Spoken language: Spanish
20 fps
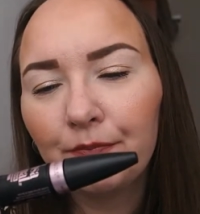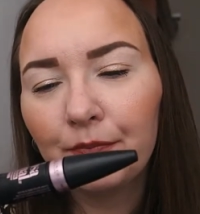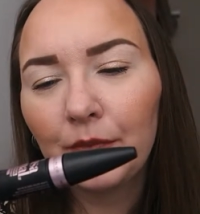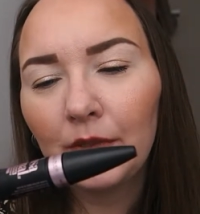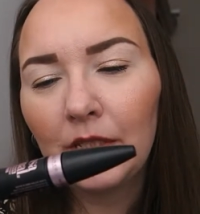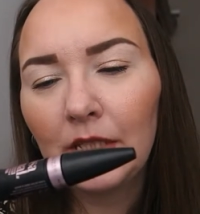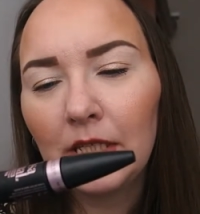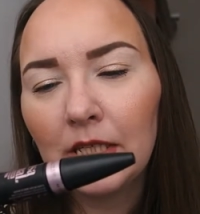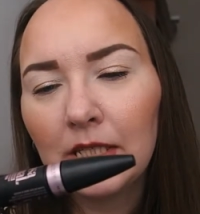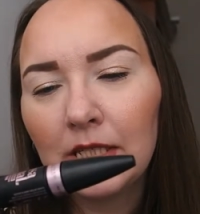
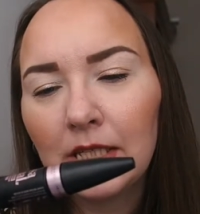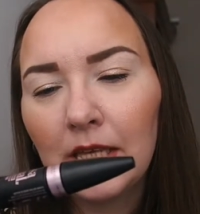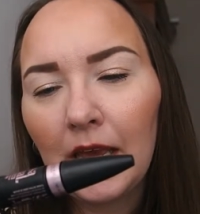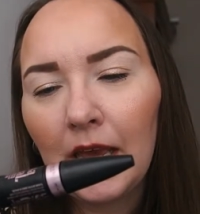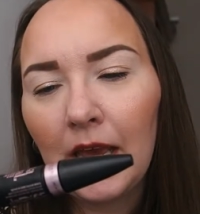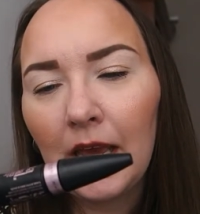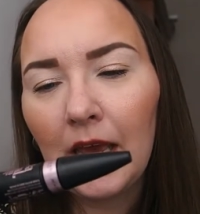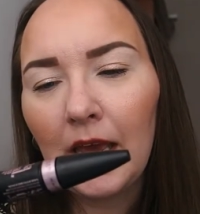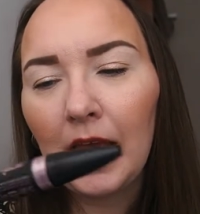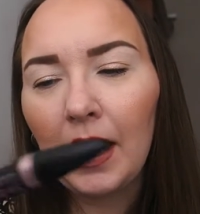
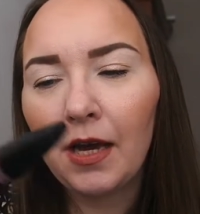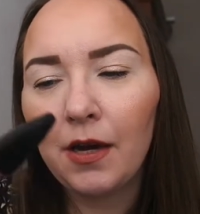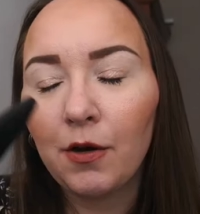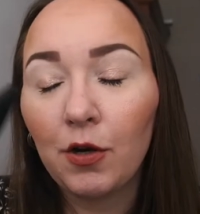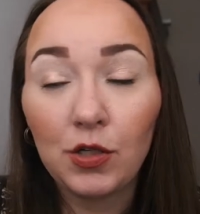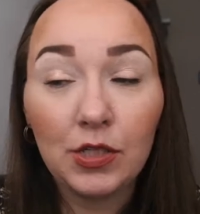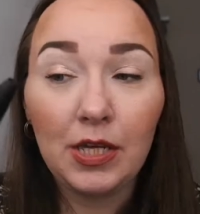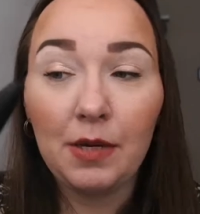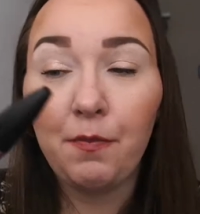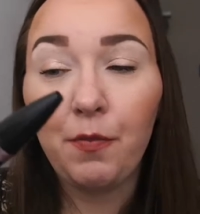dice,
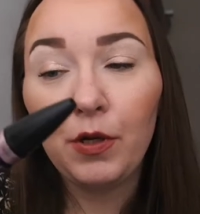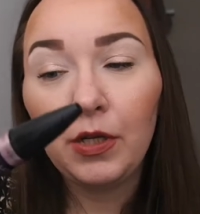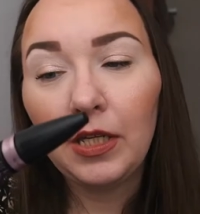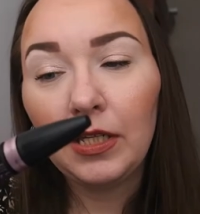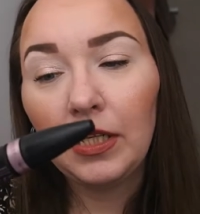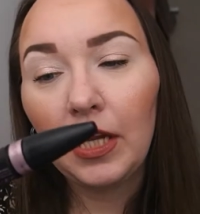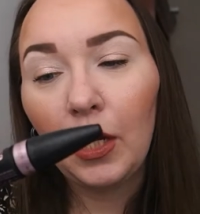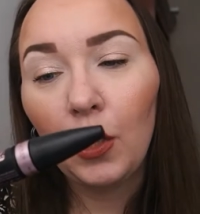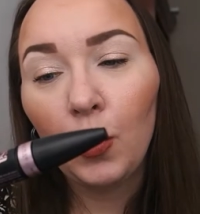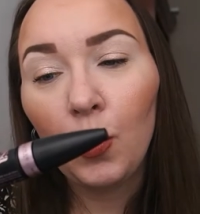o sea,
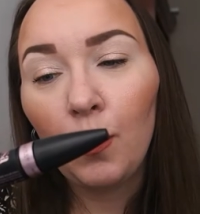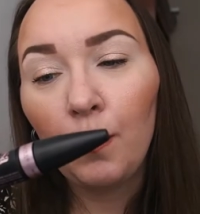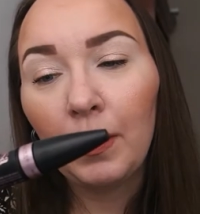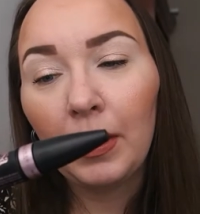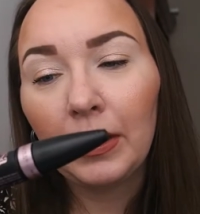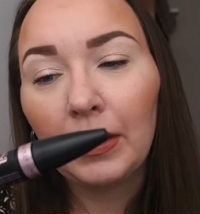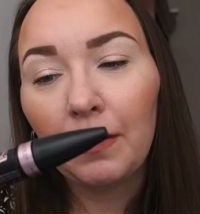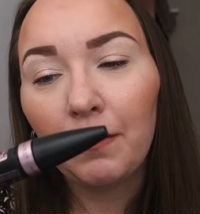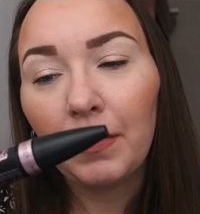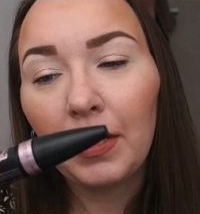ponen el
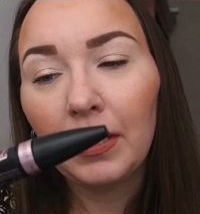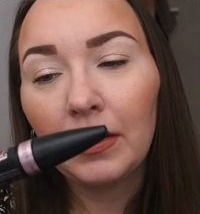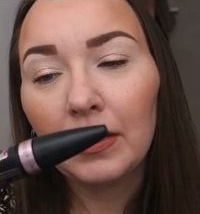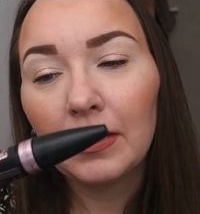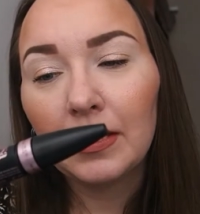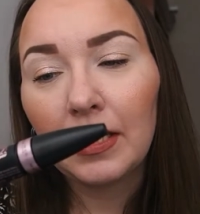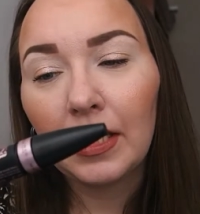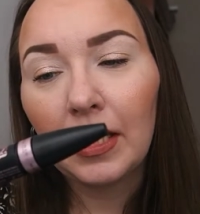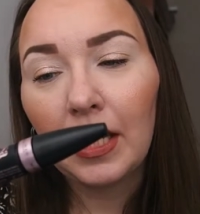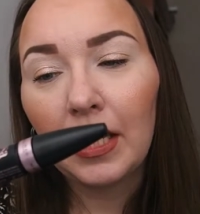nombre, también
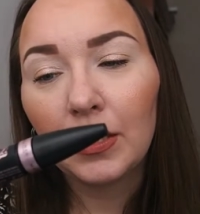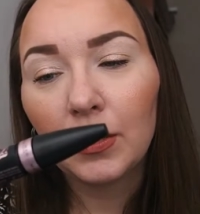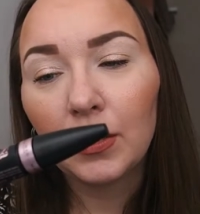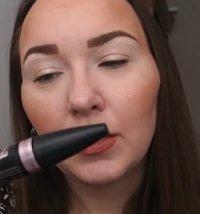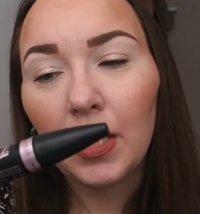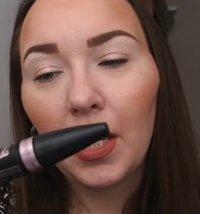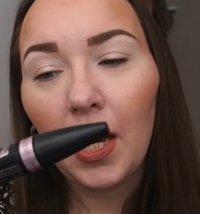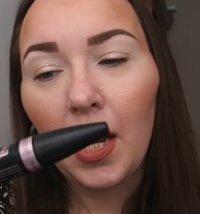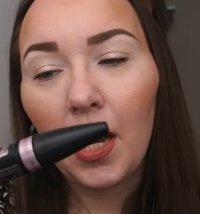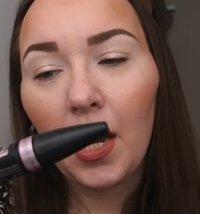dice que es
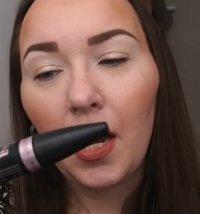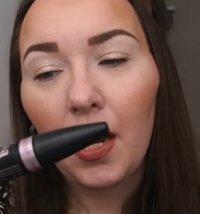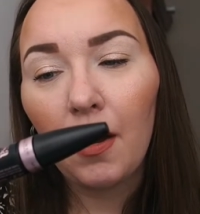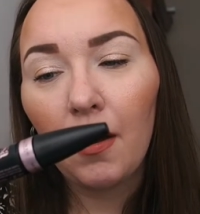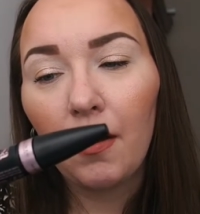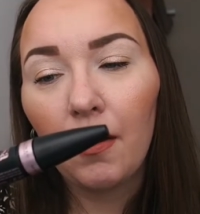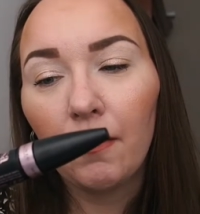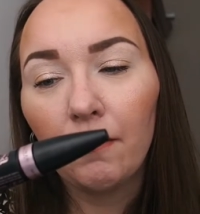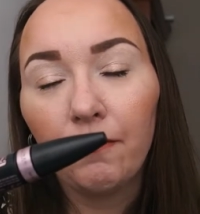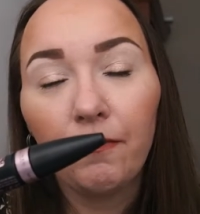
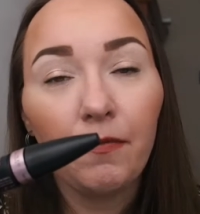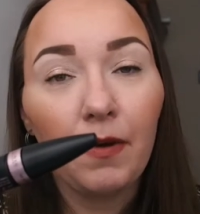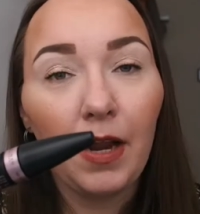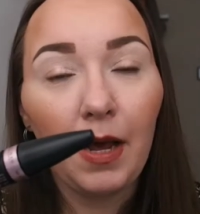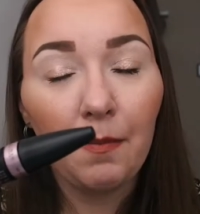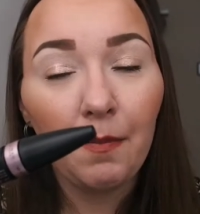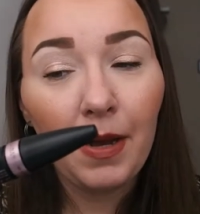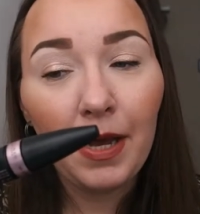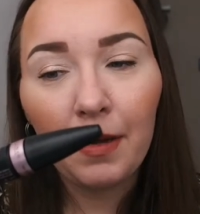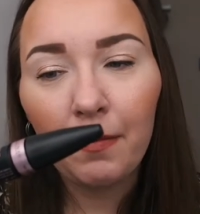ah,
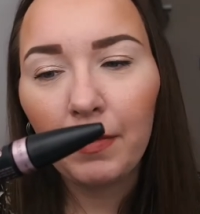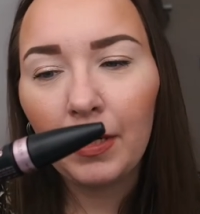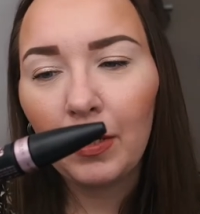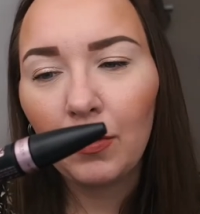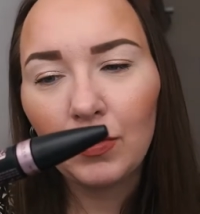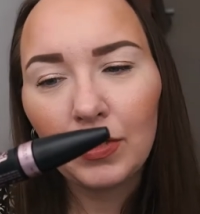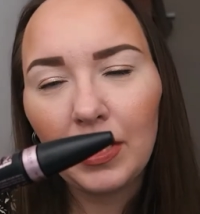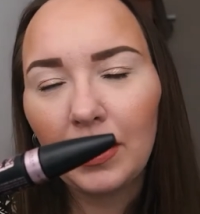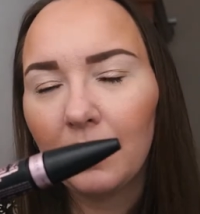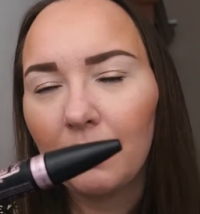flamable,
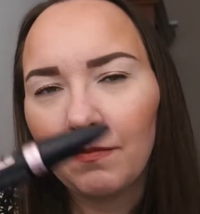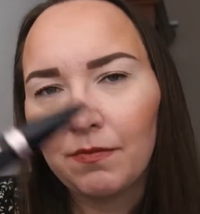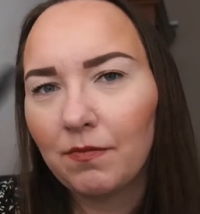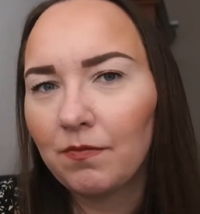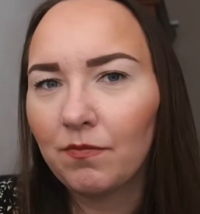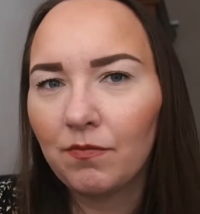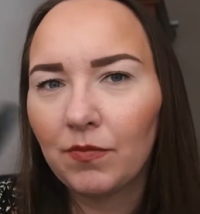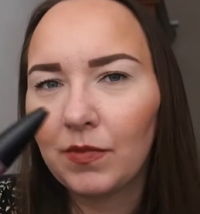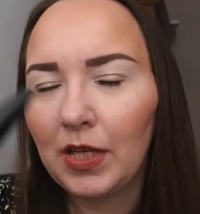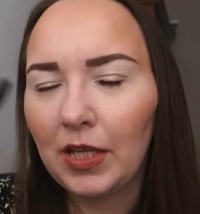o sea,
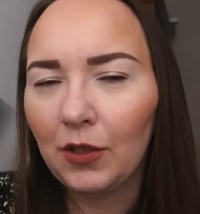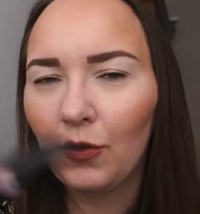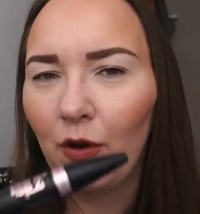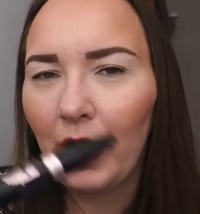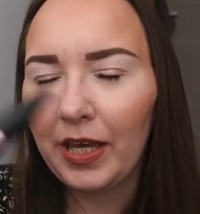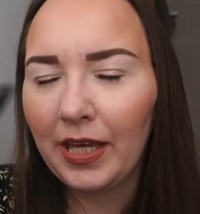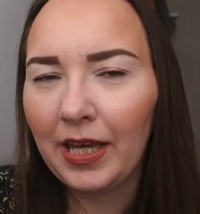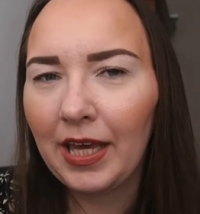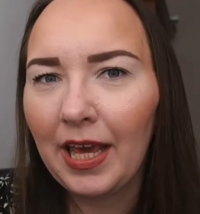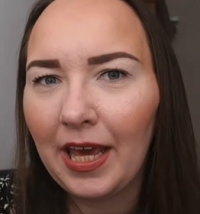que no
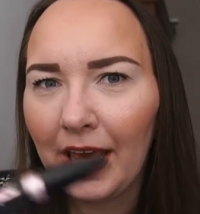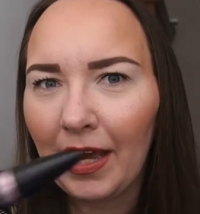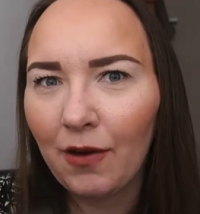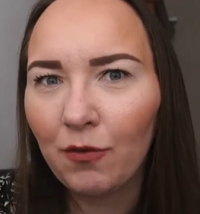hay que